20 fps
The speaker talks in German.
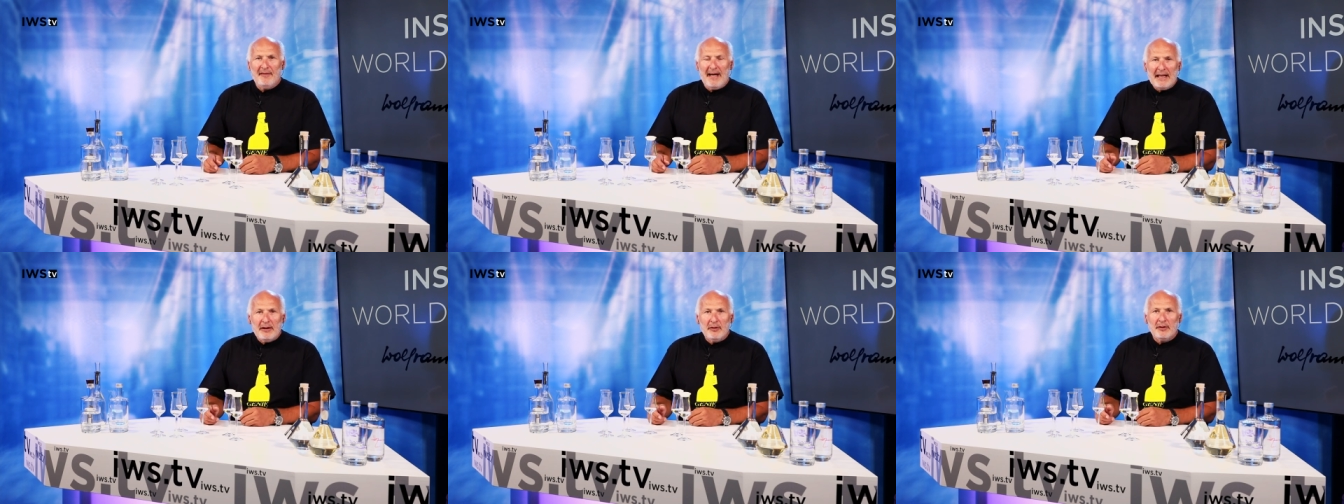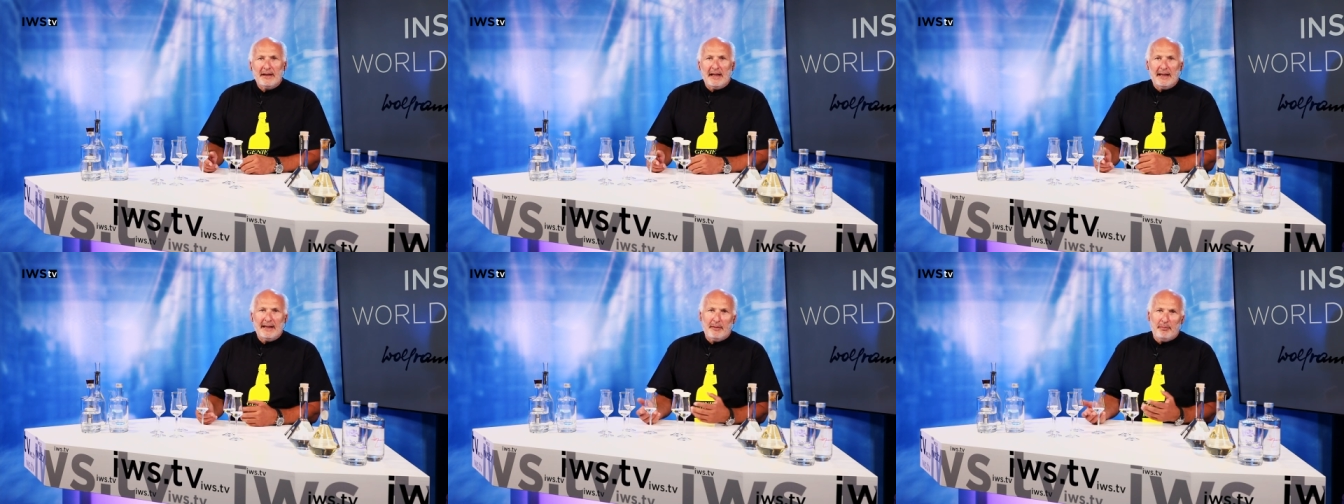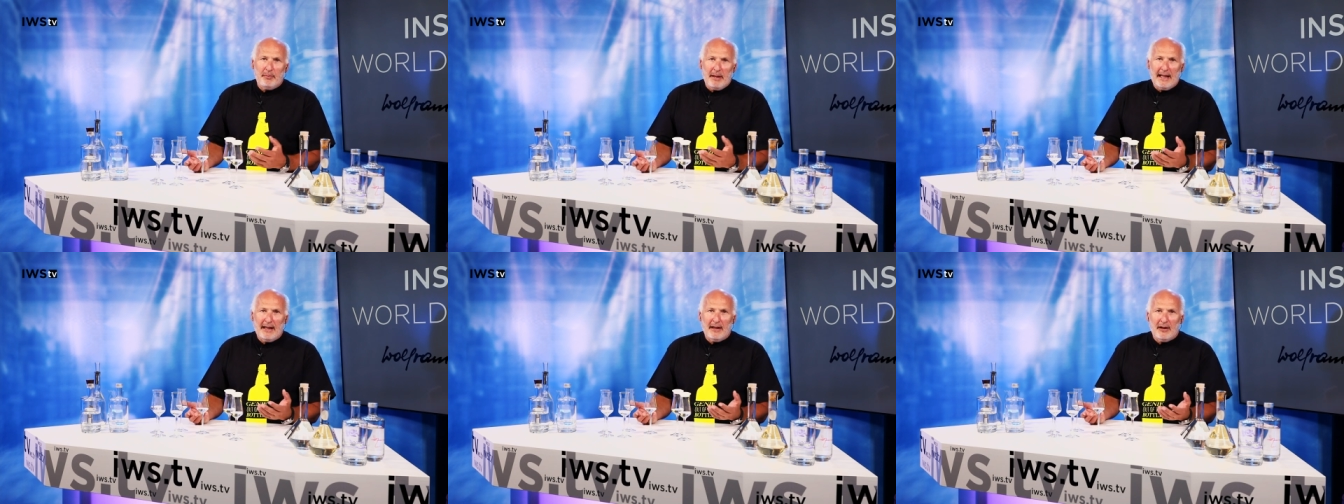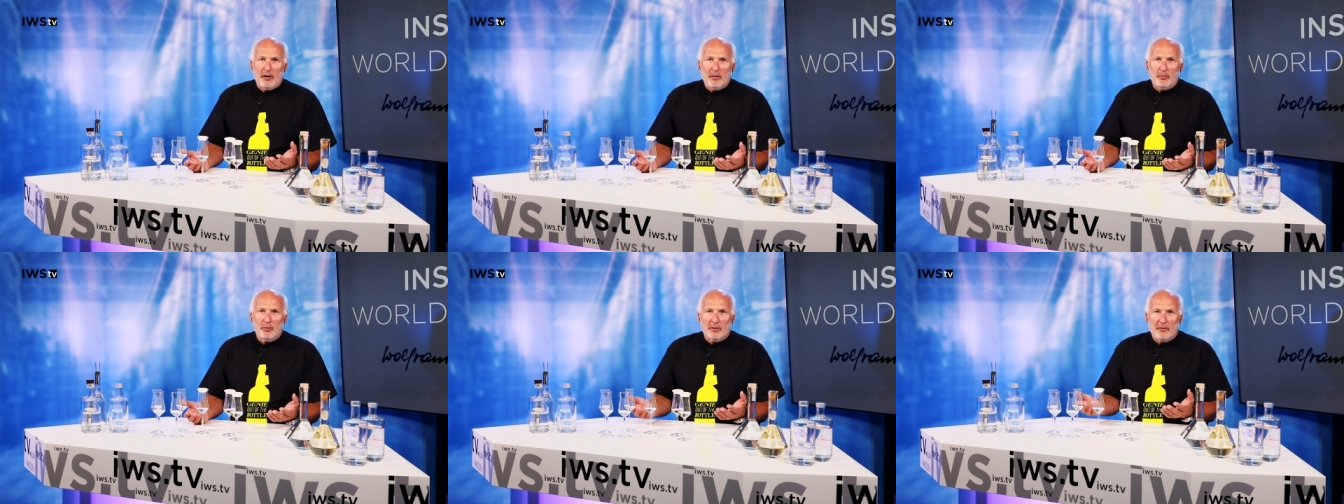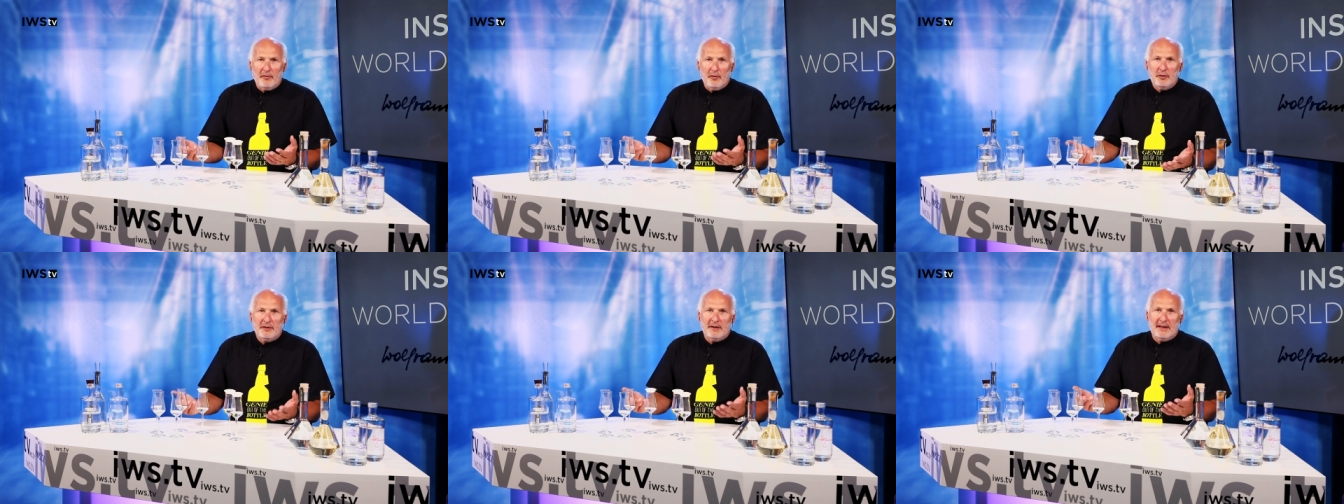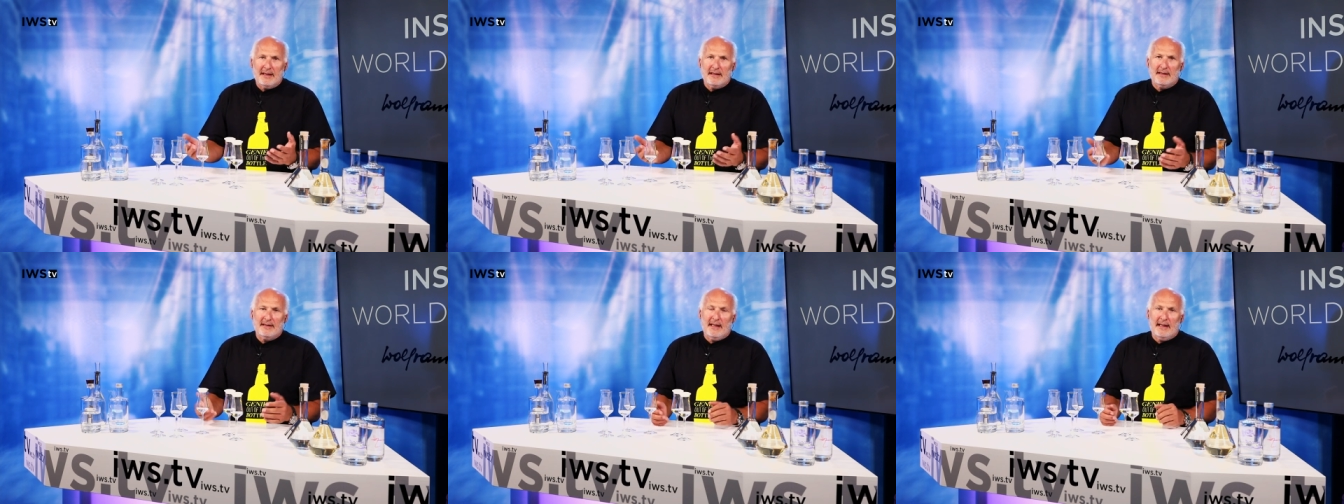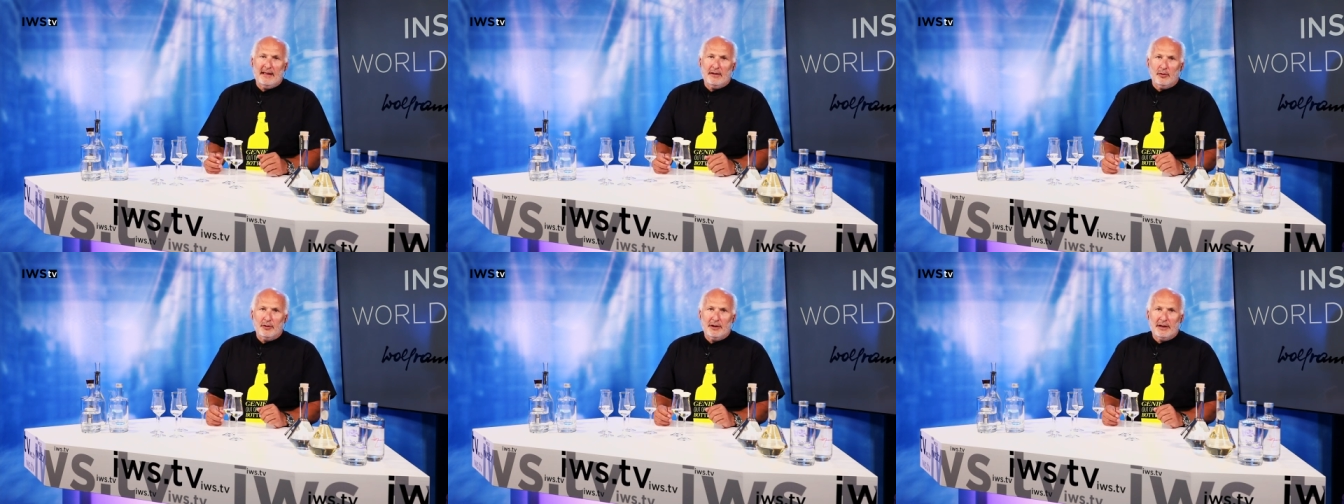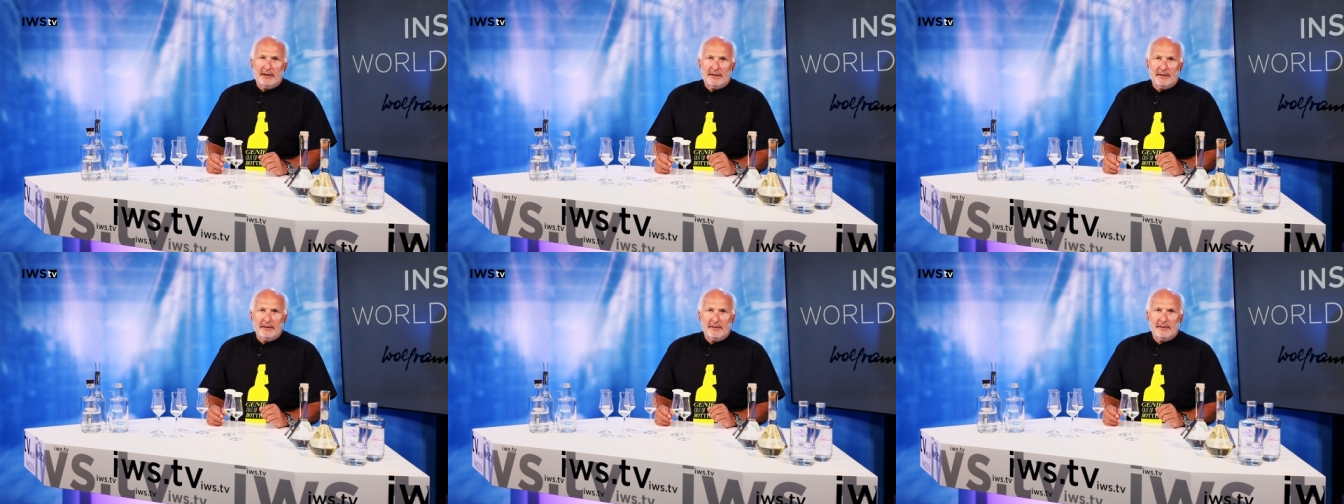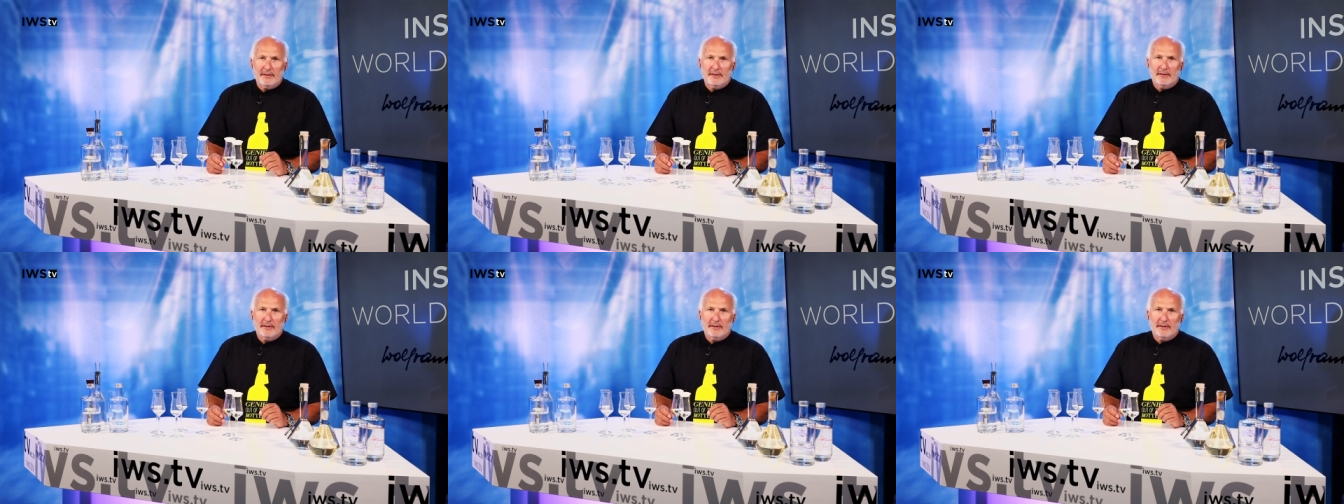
Weinanteil dabei haben und flüssiger sein, oder?